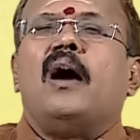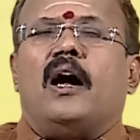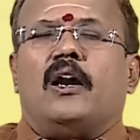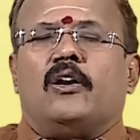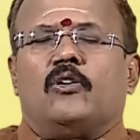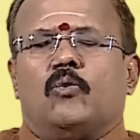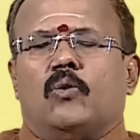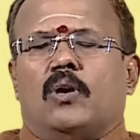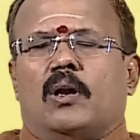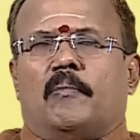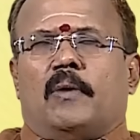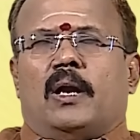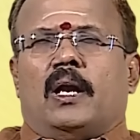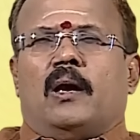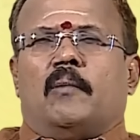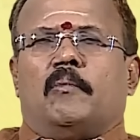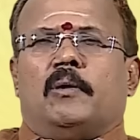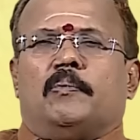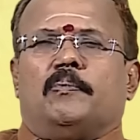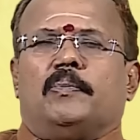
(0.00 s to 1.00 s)
அனுகூலமான
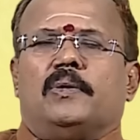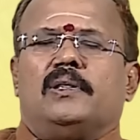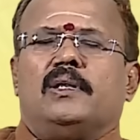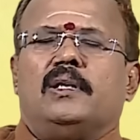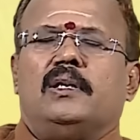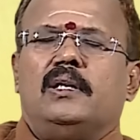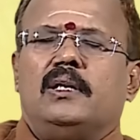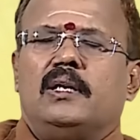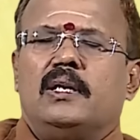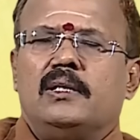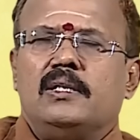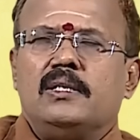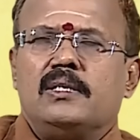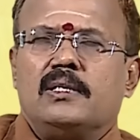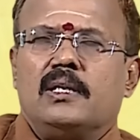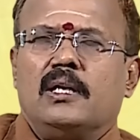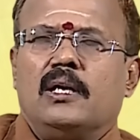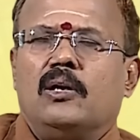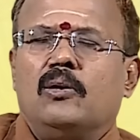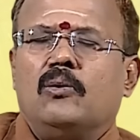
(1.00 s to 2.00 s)
அமைப்பு திடீர்
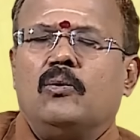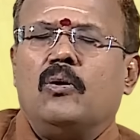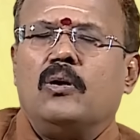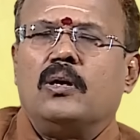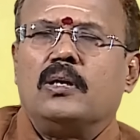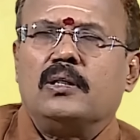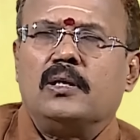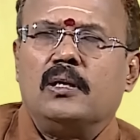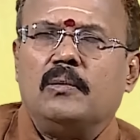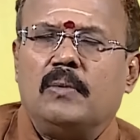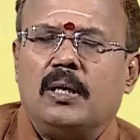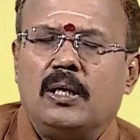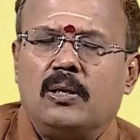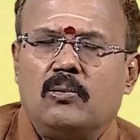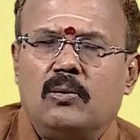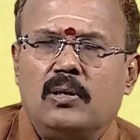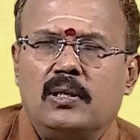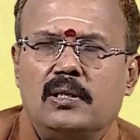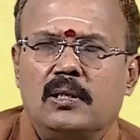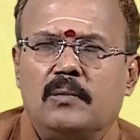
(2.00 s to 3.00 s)
அதிர்ஷ்டங்கள் யோகத்தையும்
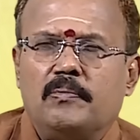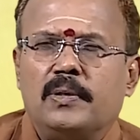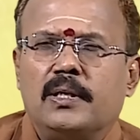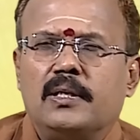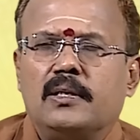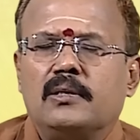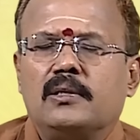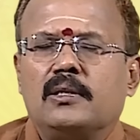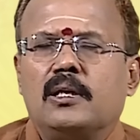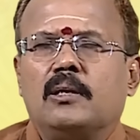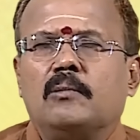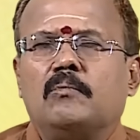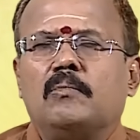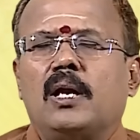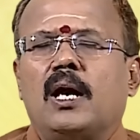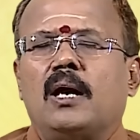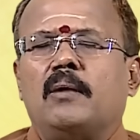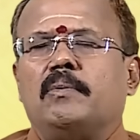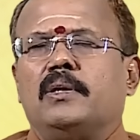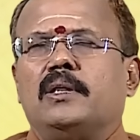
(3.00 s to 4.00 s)
அனுகூலத்தை பெற்றுத்தரும்
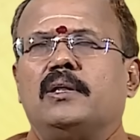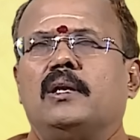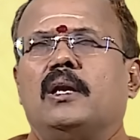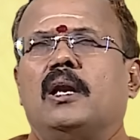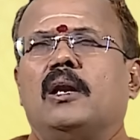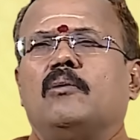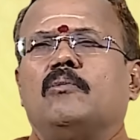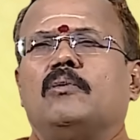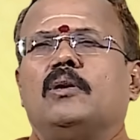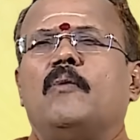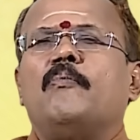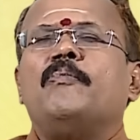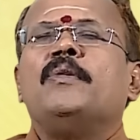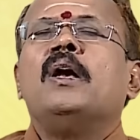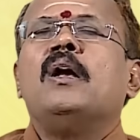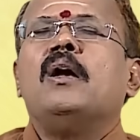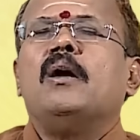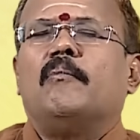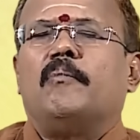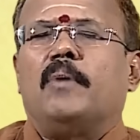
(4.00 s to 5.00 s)
லாபத்தின் அளவு
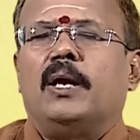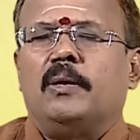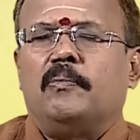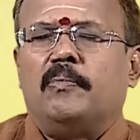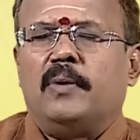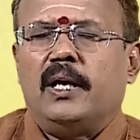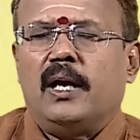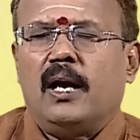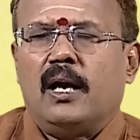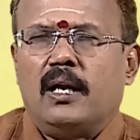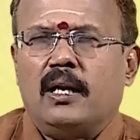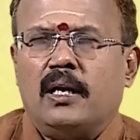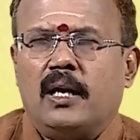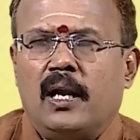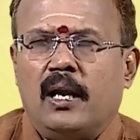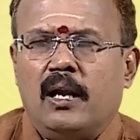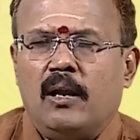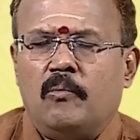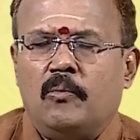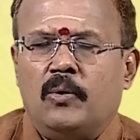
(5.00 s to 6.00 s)
படிப்படியாக
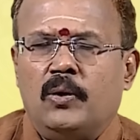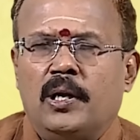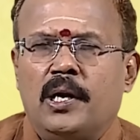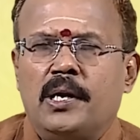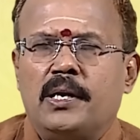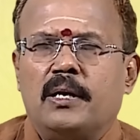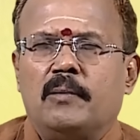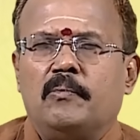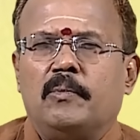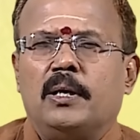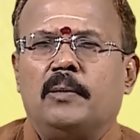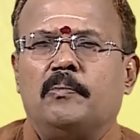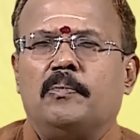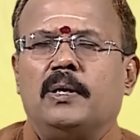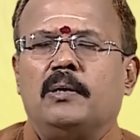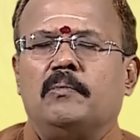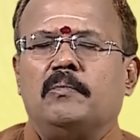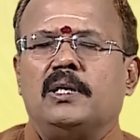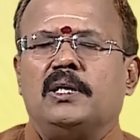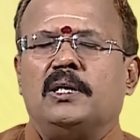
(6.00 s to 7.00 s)
நல்ல முன்னேற்றம்
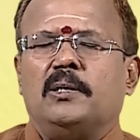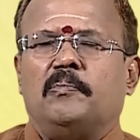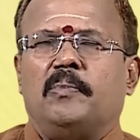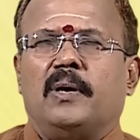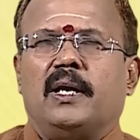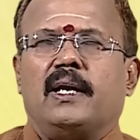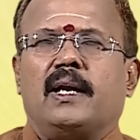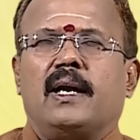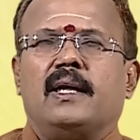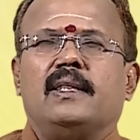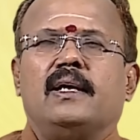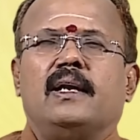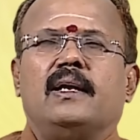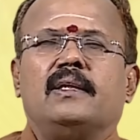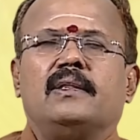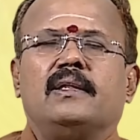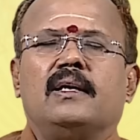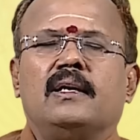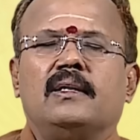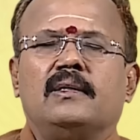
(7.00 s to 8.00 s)
ஏற்படும் எதிர்பார்க்காத
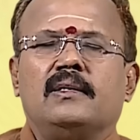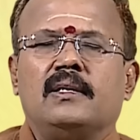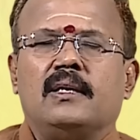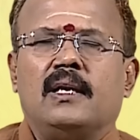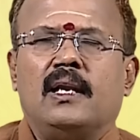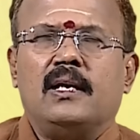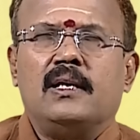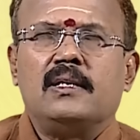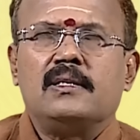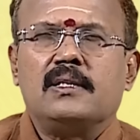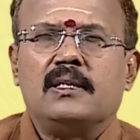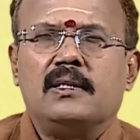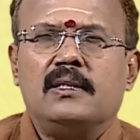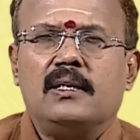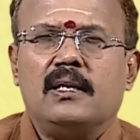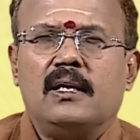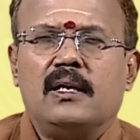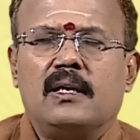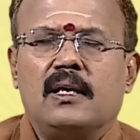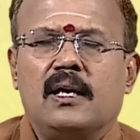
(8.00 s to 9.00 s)
இடத்திலிருந்து நல்ல
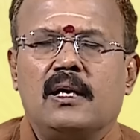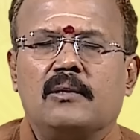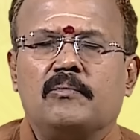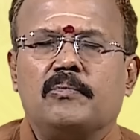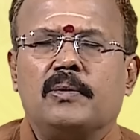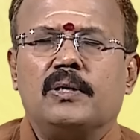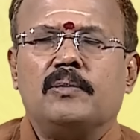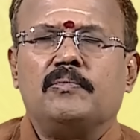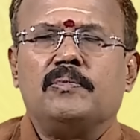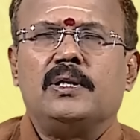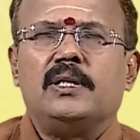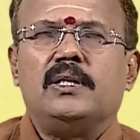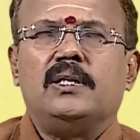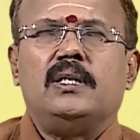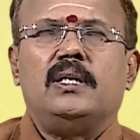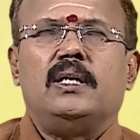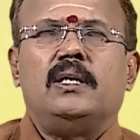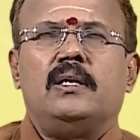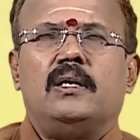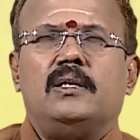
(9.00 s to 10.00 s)
செய்திகள் காணப்படும்
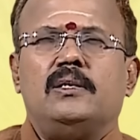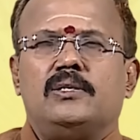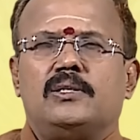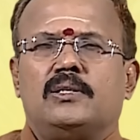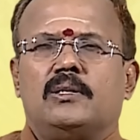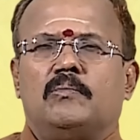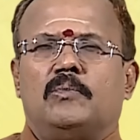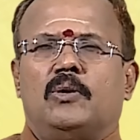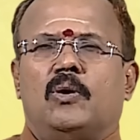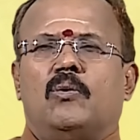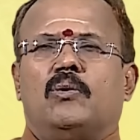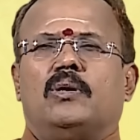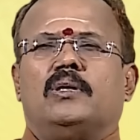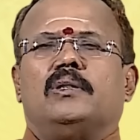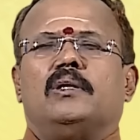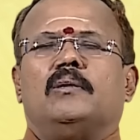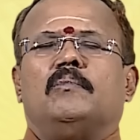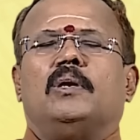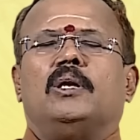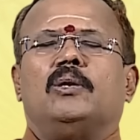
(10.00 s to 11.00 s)
திடீர் அதிர்ஷ்டம்
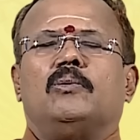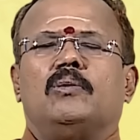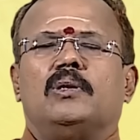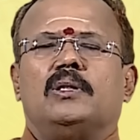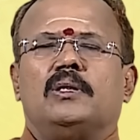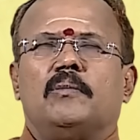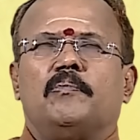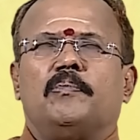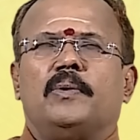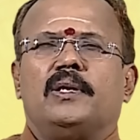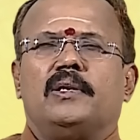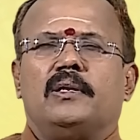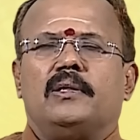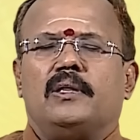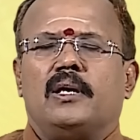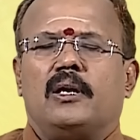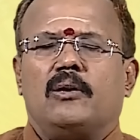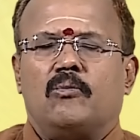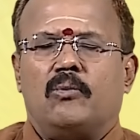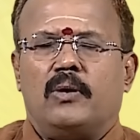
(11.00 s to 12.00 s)
யோகத்தையும் அனுகூலத்தை
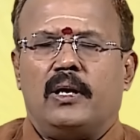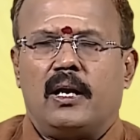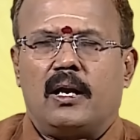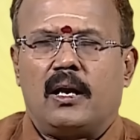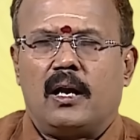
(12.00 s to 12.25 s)
பெற்றுத்தரக்கூடிய